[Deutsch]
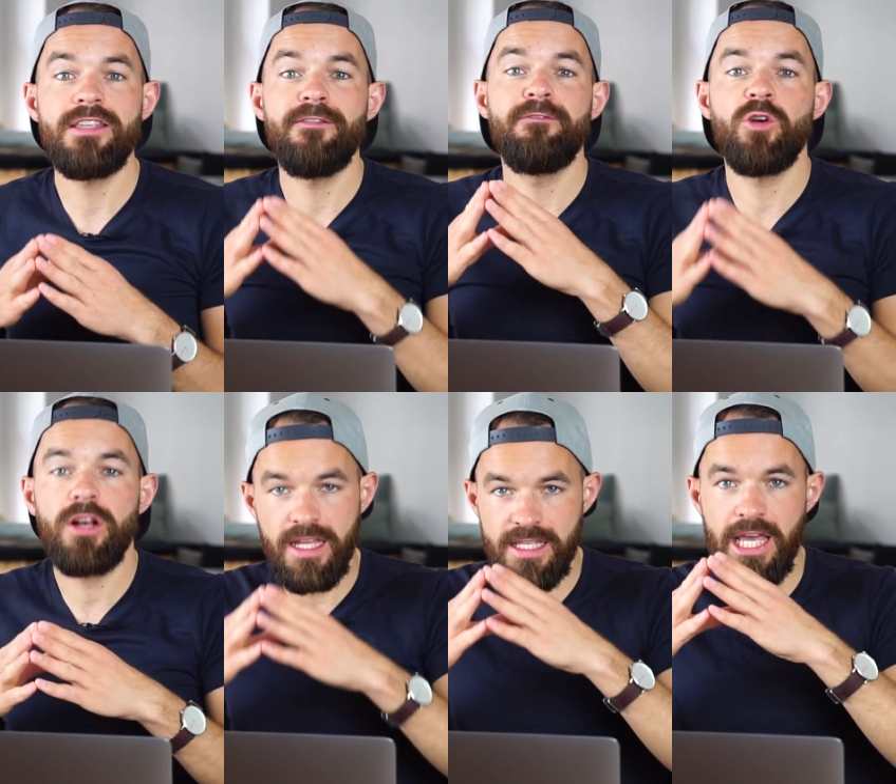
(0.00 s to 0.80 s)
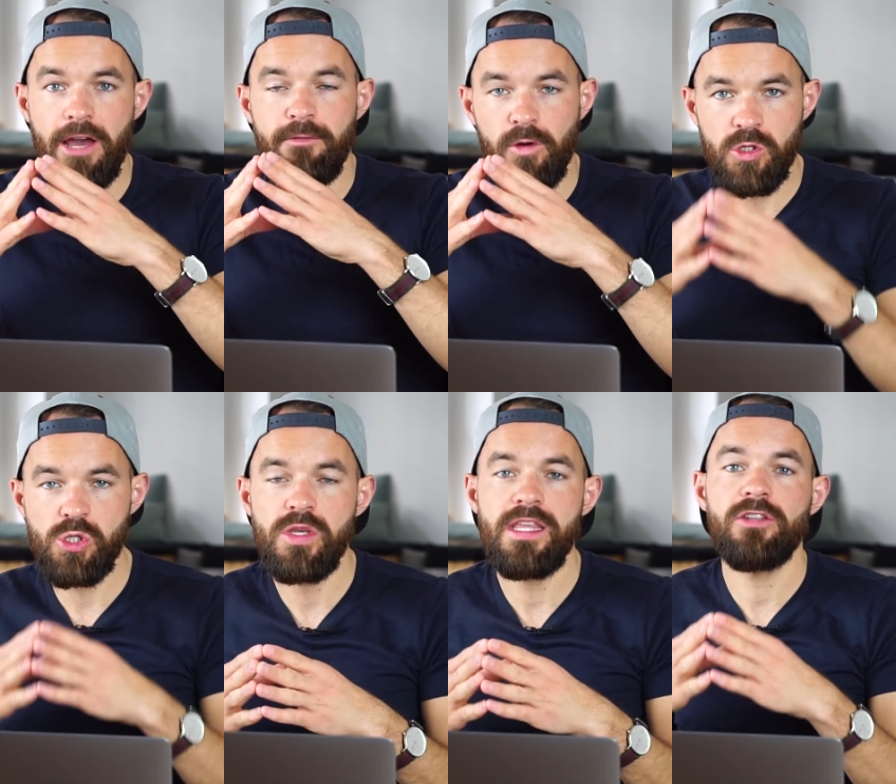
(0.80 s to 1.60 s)
die wirklich
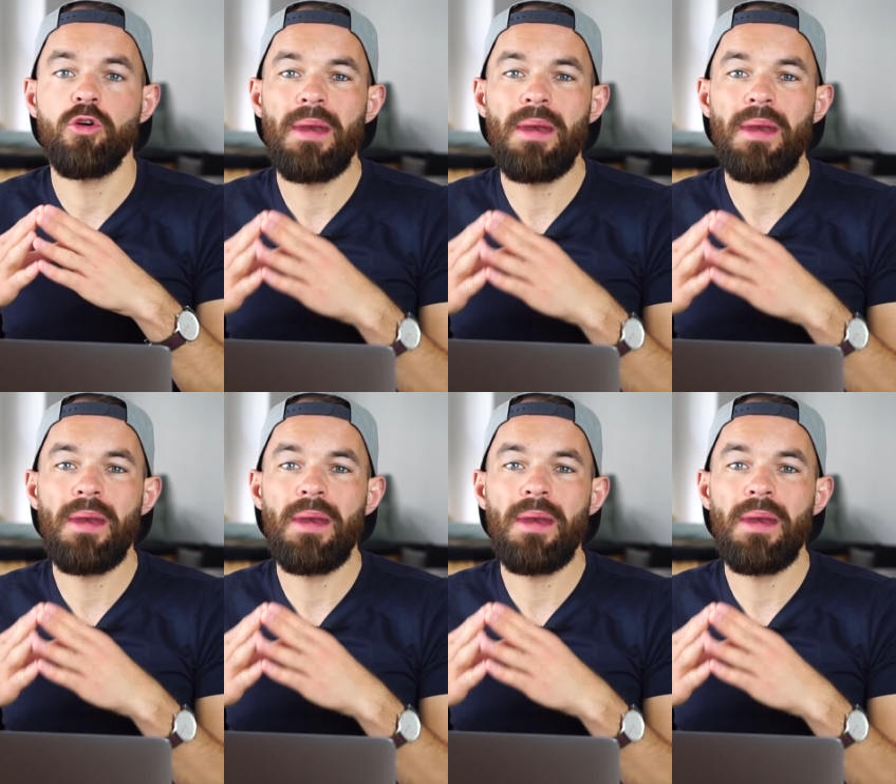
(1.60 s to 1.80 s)
funktioniert,